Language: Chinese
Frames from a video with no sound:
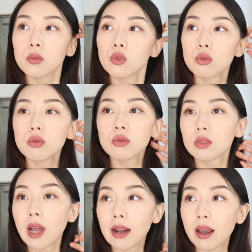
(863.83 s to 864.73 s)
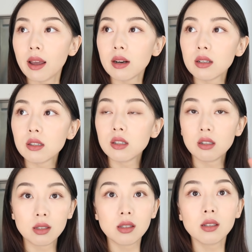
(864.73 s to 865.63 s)
母乳大概
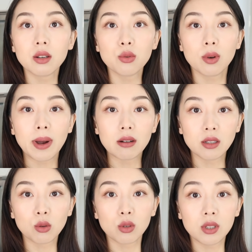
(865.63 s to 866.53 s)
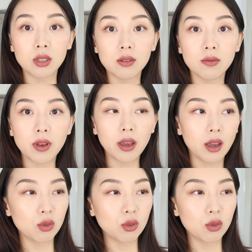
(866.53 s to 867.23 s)
十四个月吧，而且都是亲喂。